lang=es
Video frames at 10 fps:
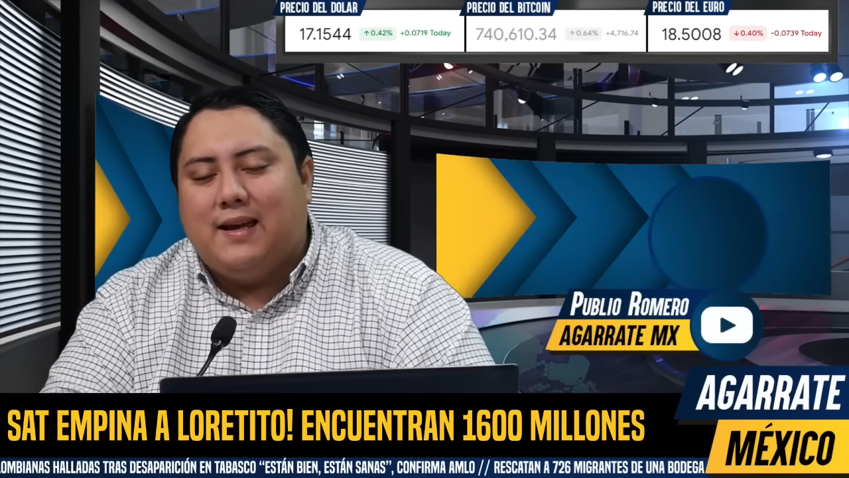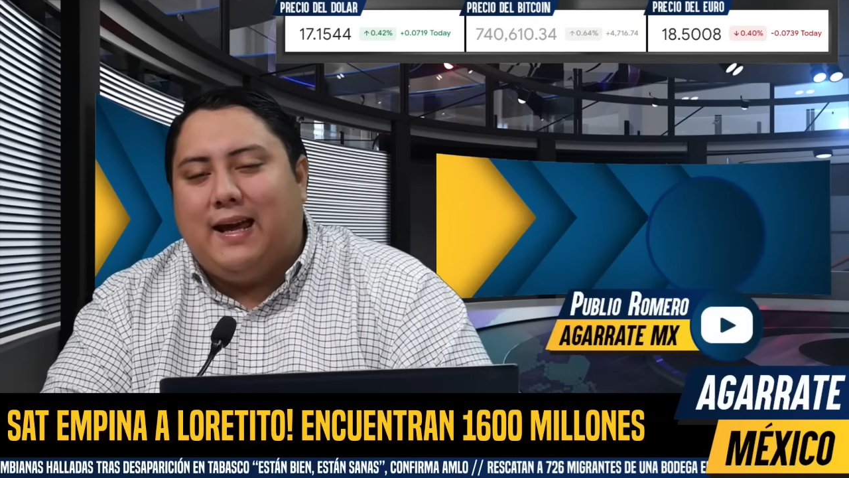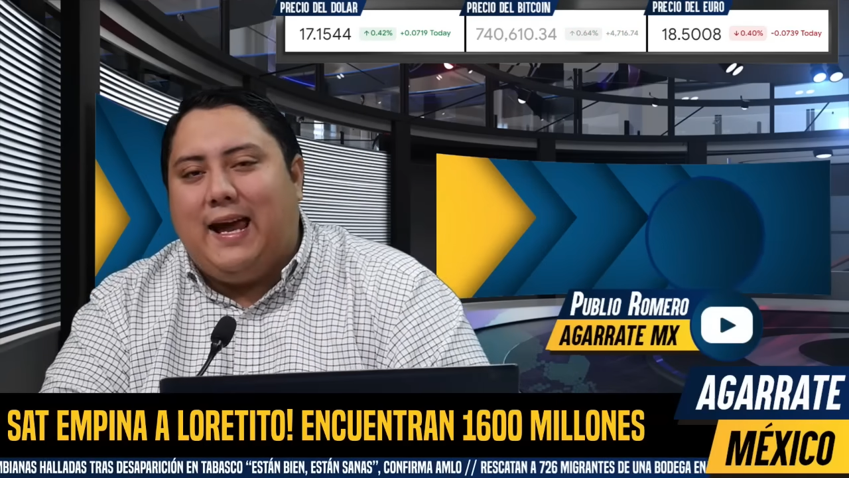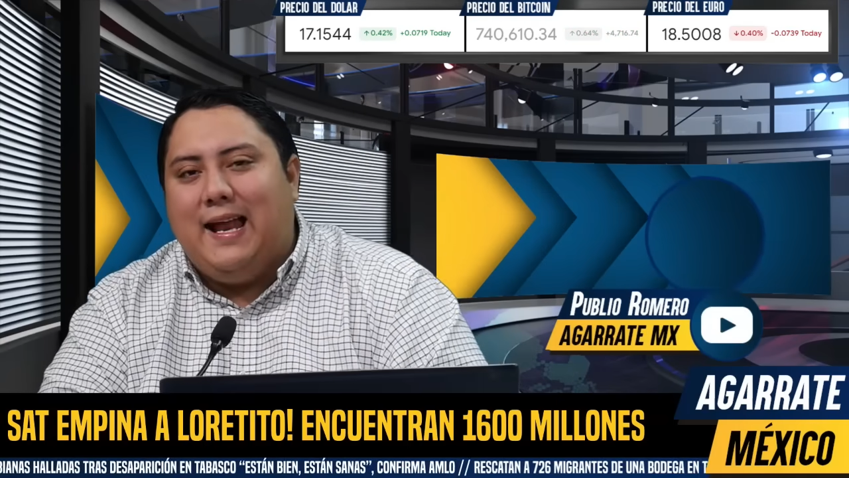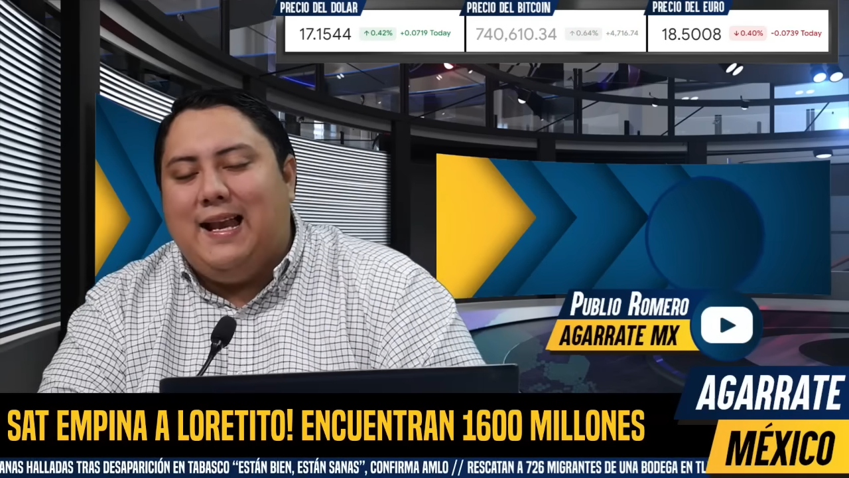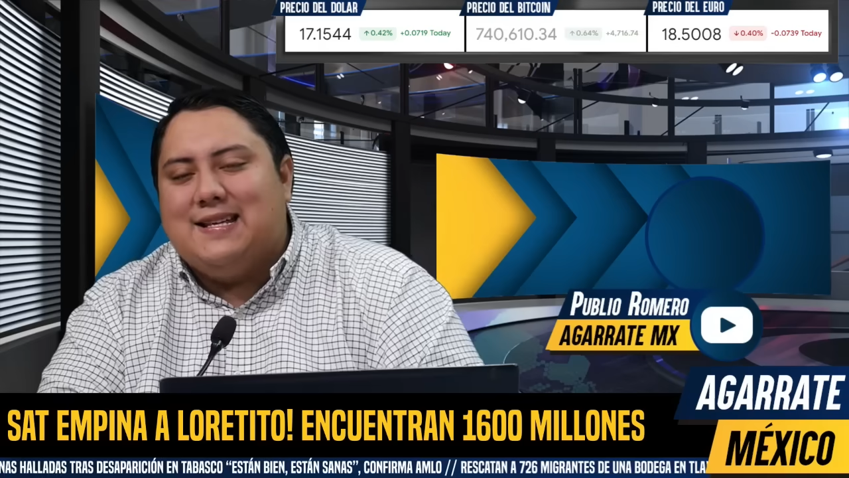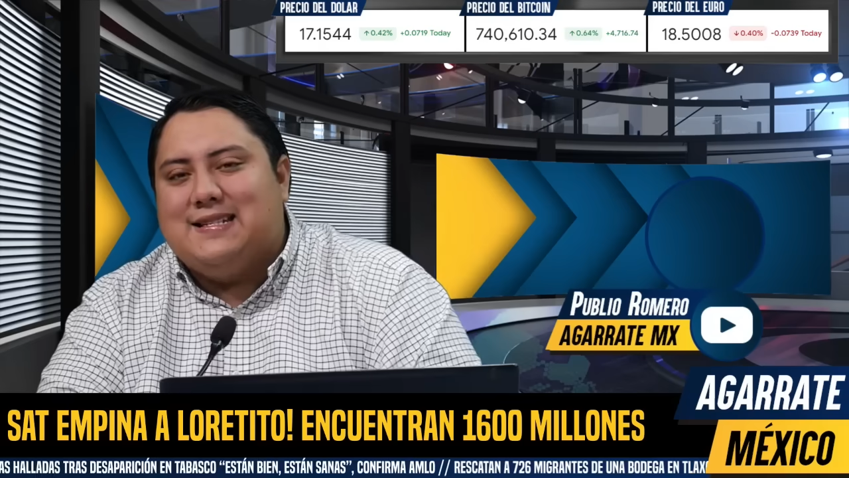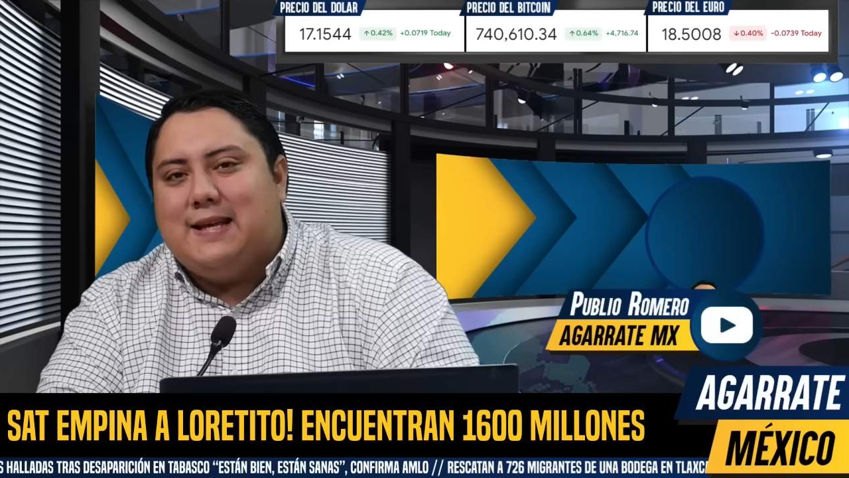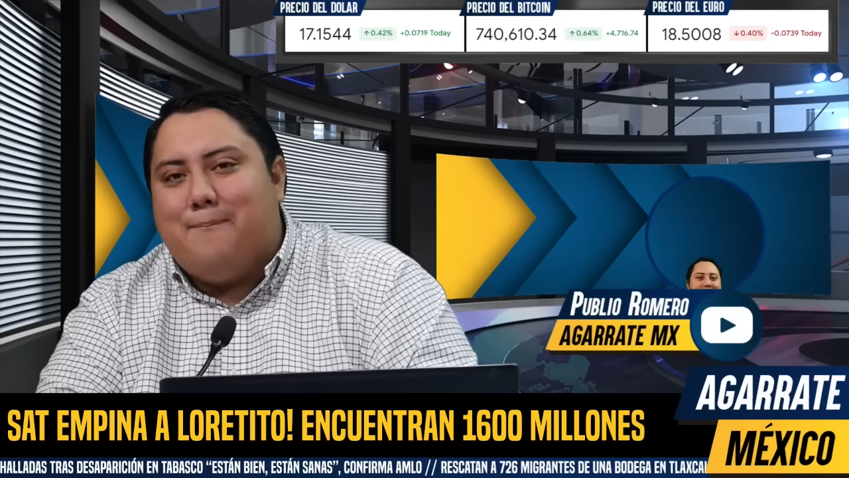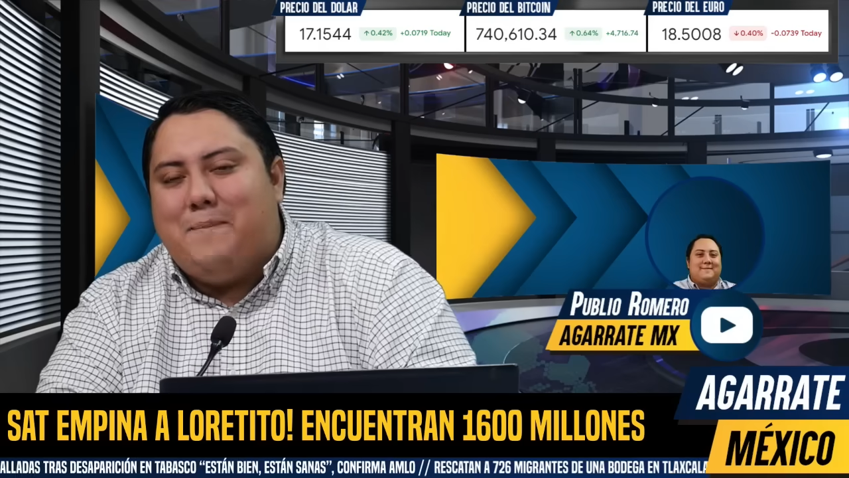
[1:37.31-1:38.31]
que les
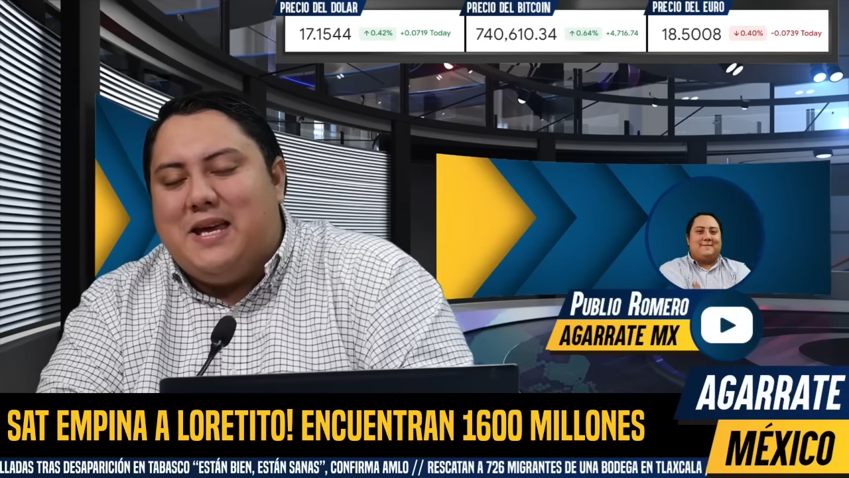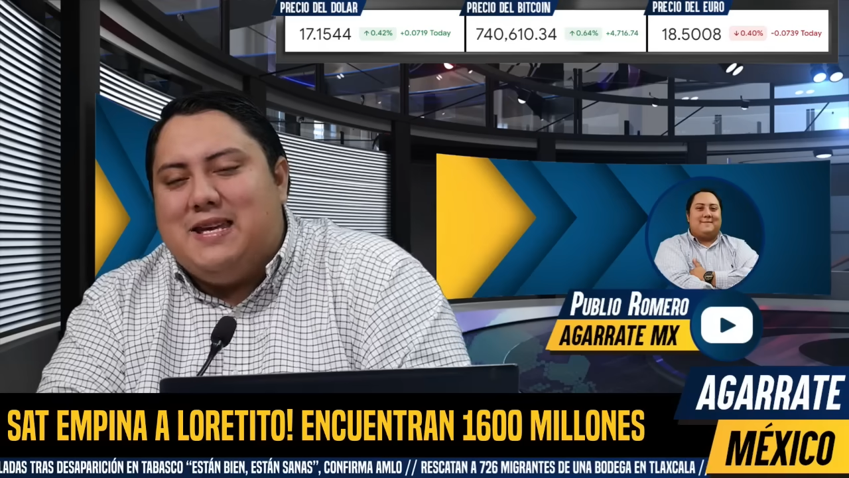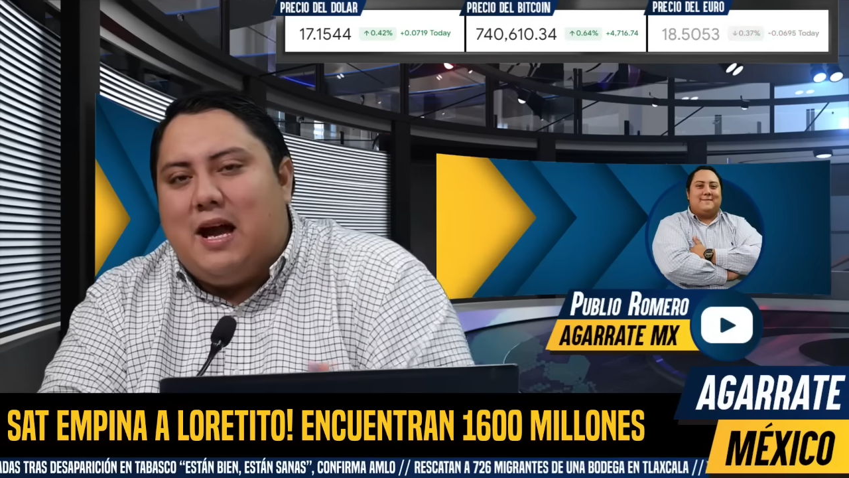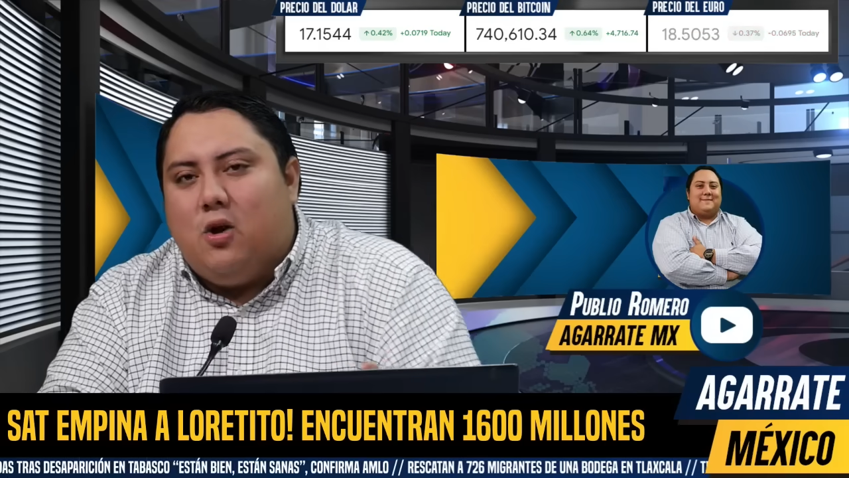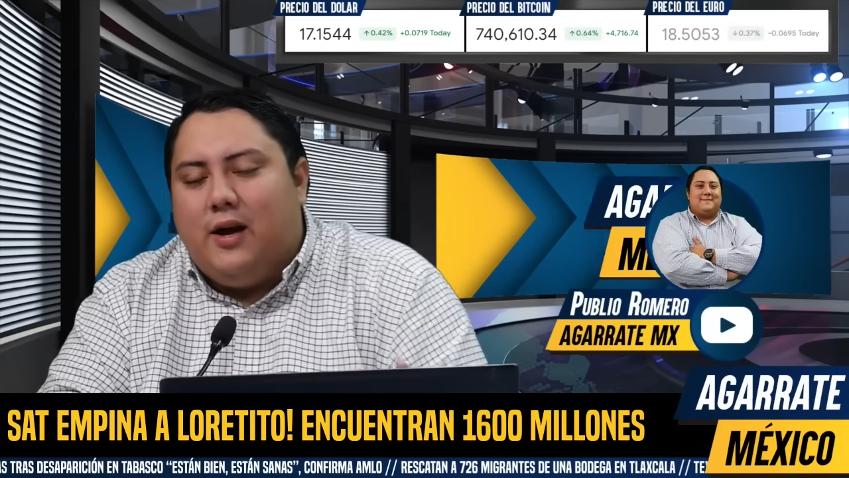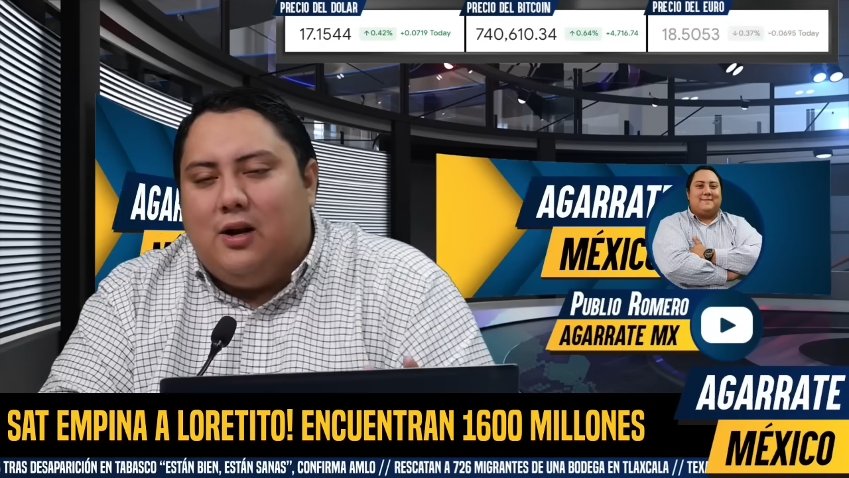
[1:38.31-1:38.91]
cepillaron